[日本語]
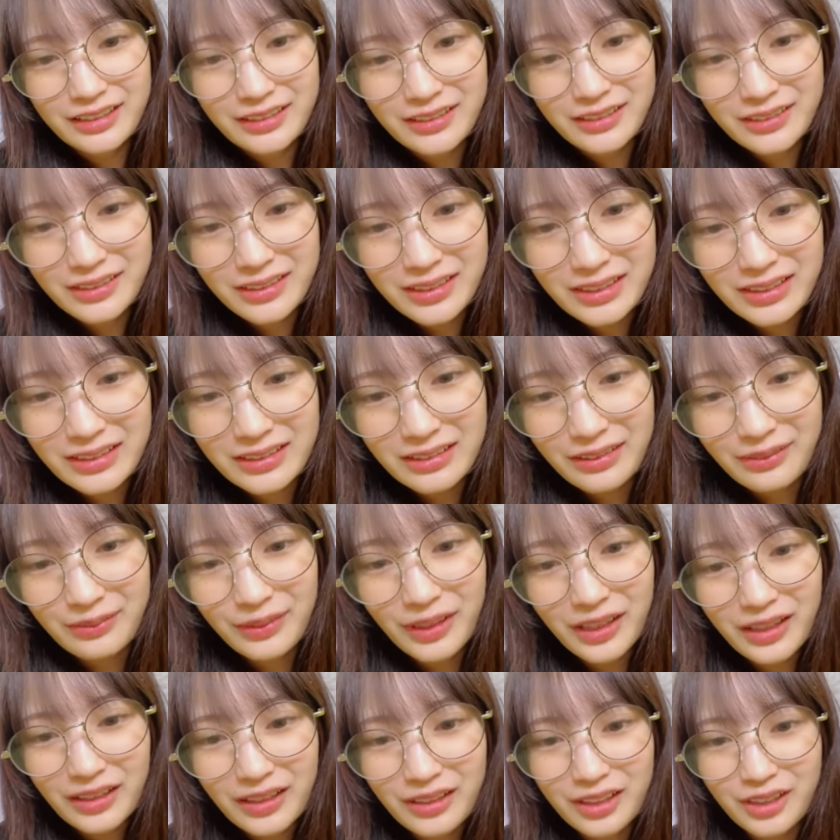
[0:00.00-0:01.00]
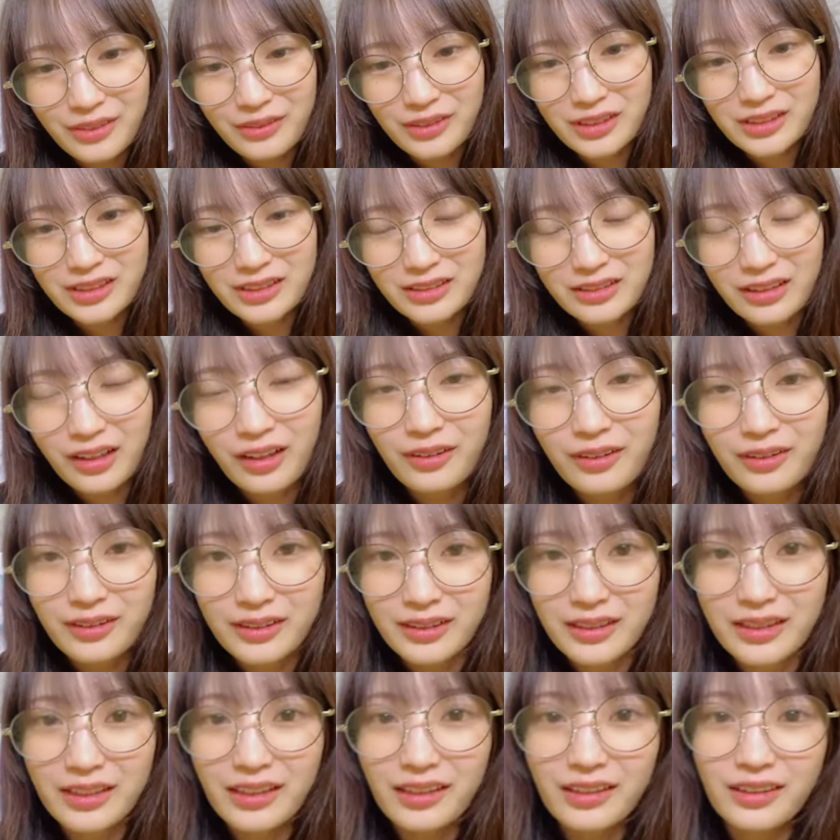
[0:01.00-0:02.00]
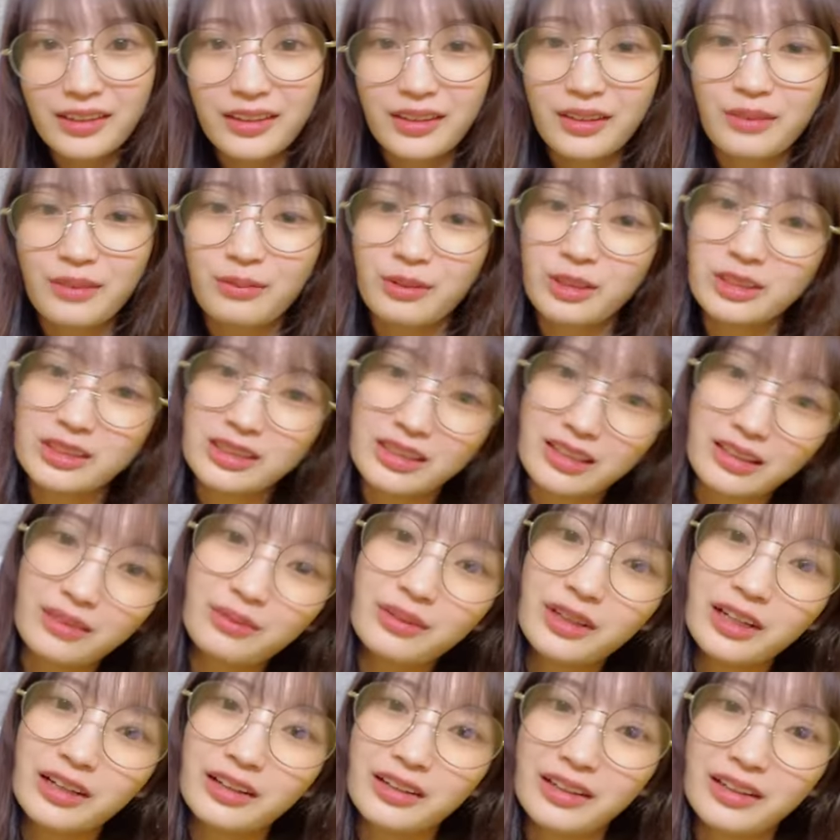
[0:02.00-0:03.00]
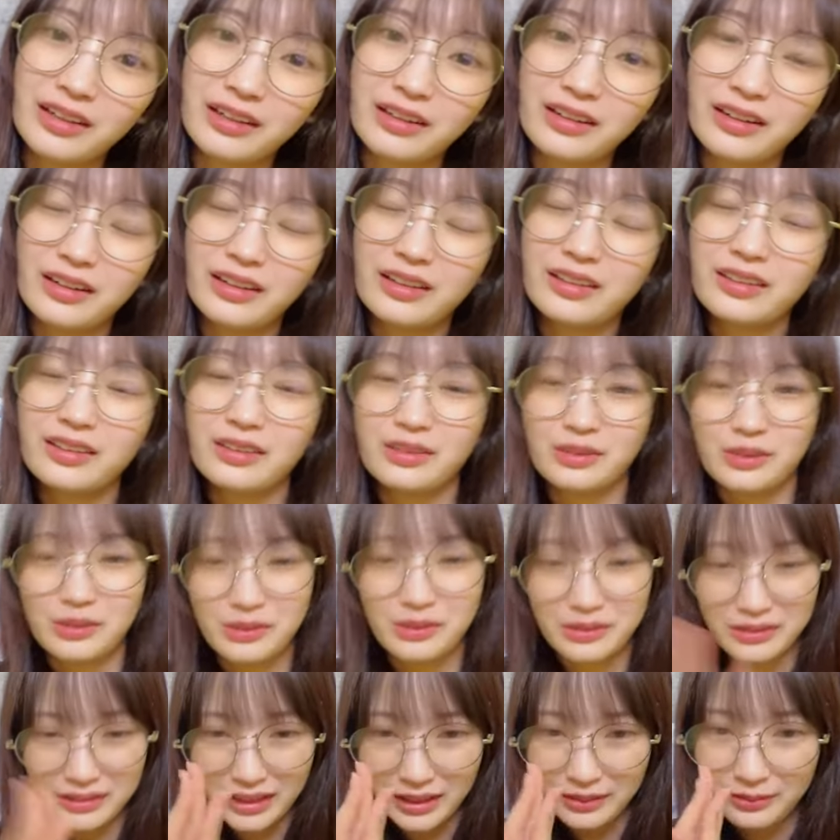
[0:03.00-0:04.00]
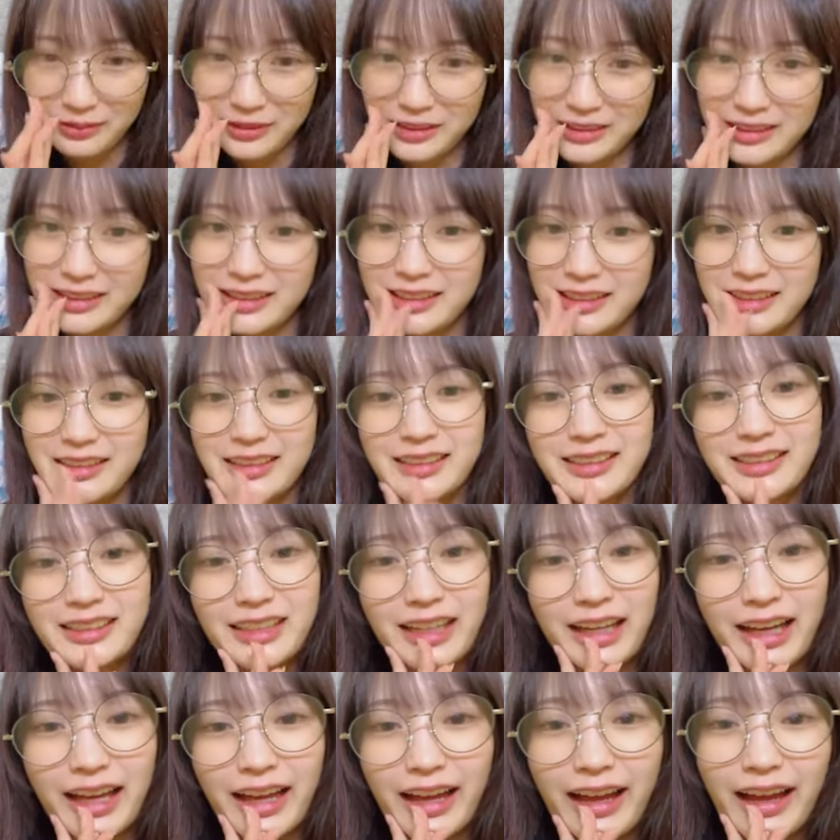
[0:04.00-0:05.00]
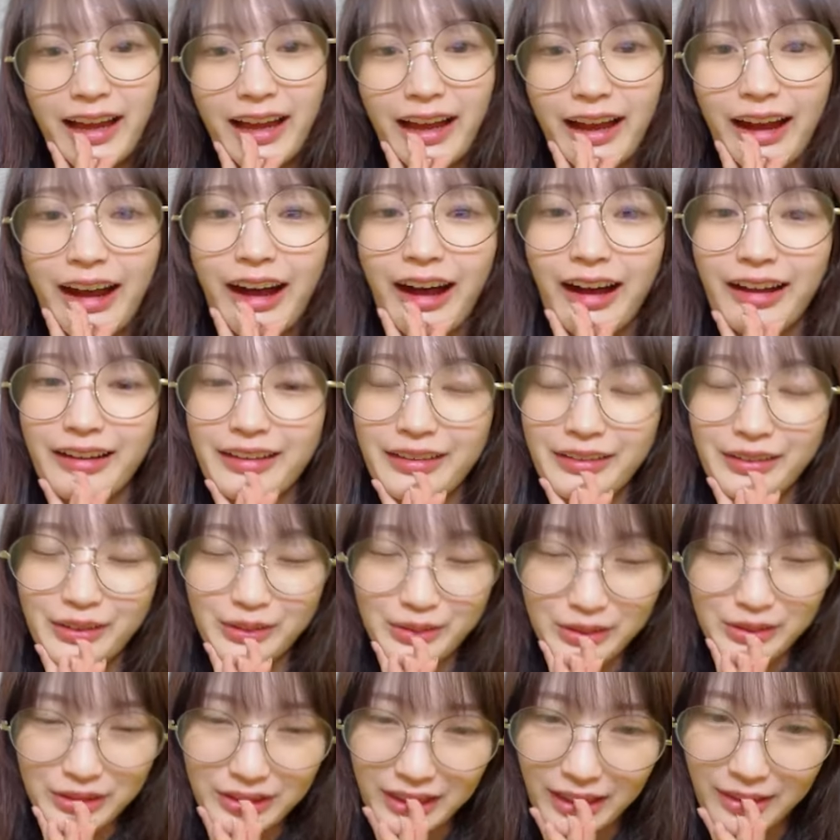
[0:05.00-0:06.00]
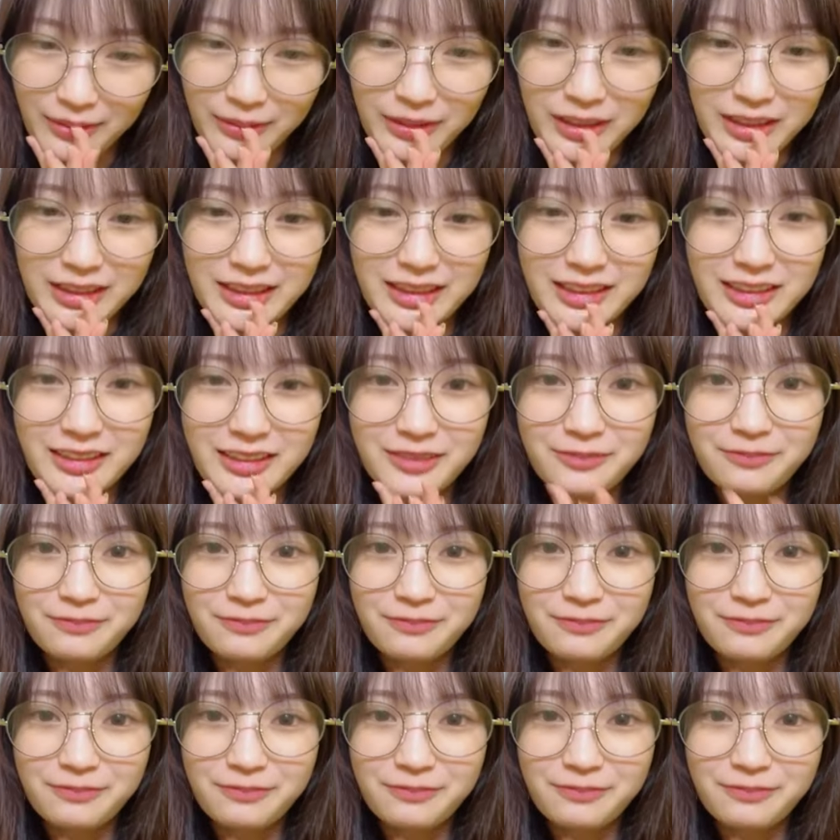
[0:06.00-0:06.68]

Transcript: ゆきさんメガネめちゃくあ似合ってますかメガネありがとうございますありがとうございます